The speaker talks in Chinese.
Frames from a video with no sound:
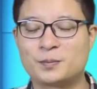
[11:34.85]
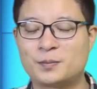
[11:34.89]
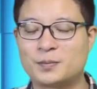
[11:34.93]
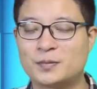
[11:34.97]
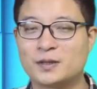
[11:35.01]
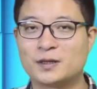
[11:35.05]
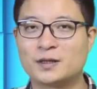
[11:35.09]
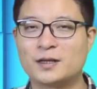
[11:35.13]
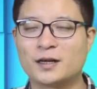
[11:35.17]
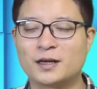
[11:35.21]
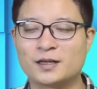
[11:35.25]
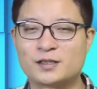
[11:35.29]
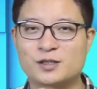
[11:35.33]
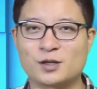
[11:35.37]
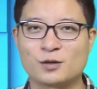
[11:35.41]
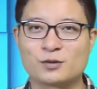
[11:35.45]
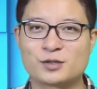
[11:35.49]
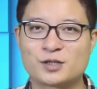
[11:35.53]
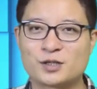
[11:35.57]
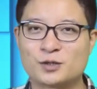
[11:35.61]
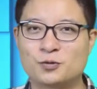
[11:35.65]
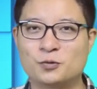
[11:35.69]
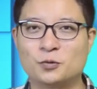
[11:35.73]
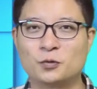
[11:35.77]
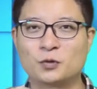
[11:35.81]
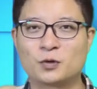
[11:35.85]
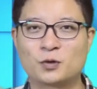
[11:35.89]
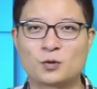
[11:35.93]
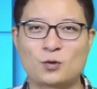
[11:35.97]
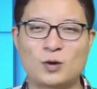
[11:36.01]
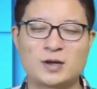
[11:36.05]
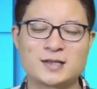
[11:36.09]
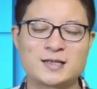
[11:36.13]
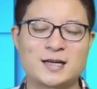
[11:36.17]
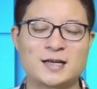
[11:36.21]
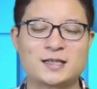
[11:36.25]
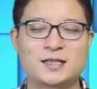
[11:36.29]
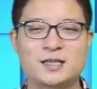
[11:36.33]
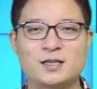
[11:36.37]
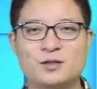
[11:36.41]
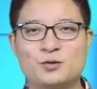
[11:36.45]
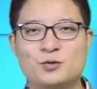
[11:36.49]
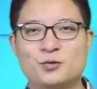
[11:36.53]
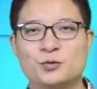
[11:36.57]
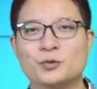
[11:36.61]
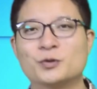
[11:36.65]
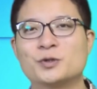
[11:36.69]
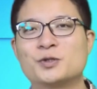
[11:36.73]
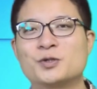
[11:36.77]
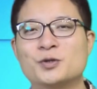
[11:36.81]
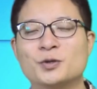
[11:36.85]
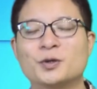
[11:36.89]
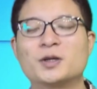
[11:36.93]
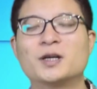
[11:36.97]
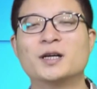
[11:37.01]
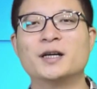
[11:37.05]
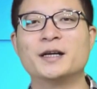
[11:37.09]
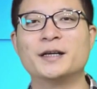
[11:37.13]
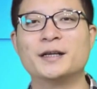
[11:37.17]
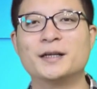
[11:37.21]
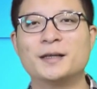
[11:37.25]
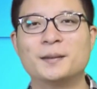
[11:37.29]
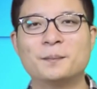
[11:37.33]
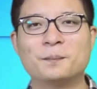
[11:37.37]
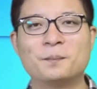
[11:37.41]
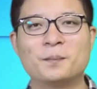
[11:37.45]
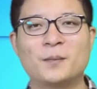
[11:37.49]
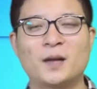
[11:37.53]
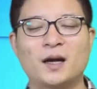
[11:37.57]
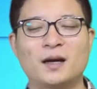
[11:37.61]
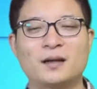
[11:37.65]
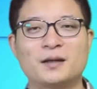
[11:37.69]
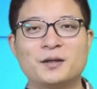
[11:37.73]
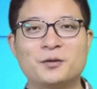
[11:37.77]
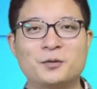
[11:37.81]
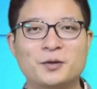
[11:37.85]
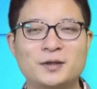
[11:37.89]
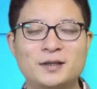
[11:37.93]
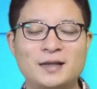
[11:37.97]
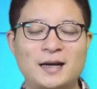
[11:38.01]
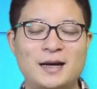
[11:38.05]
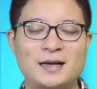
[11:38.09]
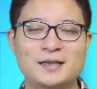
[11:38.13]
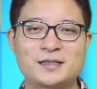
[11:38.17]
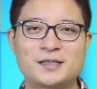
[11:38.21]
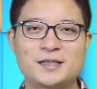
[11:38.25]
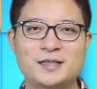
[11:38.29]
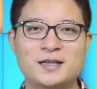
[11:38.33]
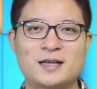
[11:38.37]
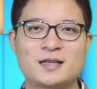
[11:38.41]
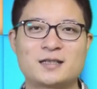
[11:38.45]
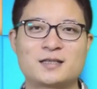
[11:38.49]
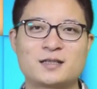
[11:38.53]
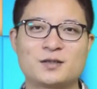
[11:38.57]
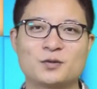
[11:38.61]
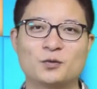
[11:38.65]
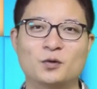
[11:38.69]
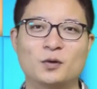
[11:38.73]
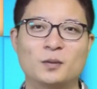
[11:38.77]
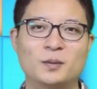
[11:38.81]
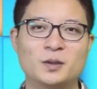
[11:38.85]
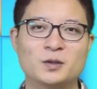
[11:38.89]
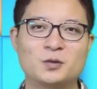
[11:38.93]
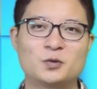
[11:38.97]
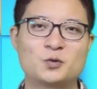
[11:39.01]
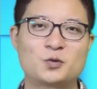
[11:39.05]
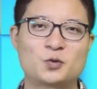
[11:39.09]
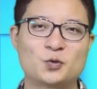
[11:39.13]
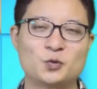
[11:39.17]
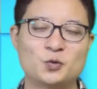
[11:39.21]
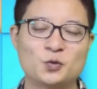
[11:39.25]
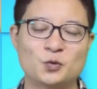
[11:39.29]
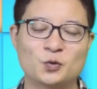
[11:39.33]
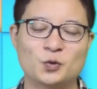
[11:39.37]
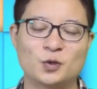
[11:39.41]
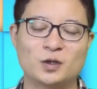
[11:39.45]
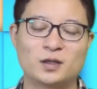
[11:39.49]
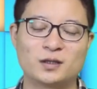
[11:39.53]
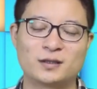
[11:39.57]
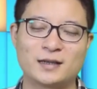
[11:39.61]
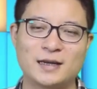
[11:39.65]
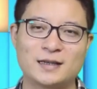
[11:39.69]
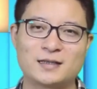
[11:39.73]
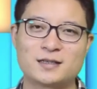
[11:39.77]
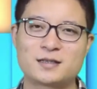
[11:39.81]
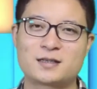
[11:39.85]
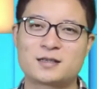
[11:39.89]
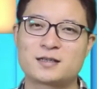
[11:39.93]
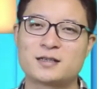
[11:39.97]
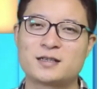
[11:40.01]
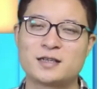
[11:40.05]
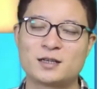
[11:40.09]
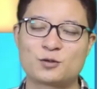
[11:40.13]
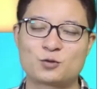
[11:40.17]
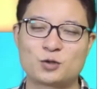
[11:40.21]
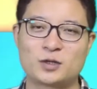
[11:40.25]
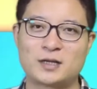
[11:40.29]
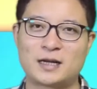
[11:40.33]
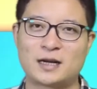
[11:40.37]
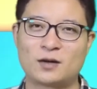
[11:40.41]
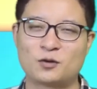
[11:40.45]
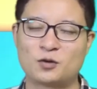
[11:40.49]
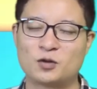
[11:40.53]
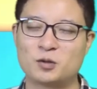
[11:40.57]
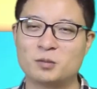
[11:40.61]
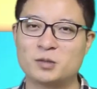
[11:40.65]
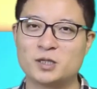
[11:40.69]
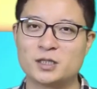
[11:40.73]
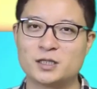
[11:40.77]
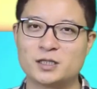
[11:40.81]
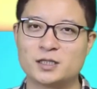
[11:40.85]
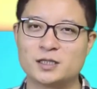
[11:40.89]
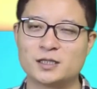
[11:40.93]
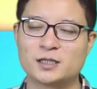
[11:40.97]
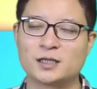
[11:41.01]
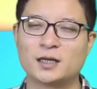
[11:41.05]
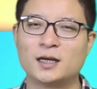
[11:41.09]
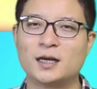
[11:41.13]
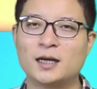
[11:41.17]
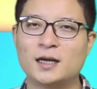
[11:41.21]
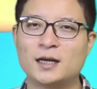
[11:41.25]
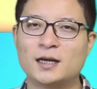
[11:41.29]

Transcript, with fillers: 那个走势图观察清楚就可以了啊，因为它现在是我们中国乃至世界最大的货币基金，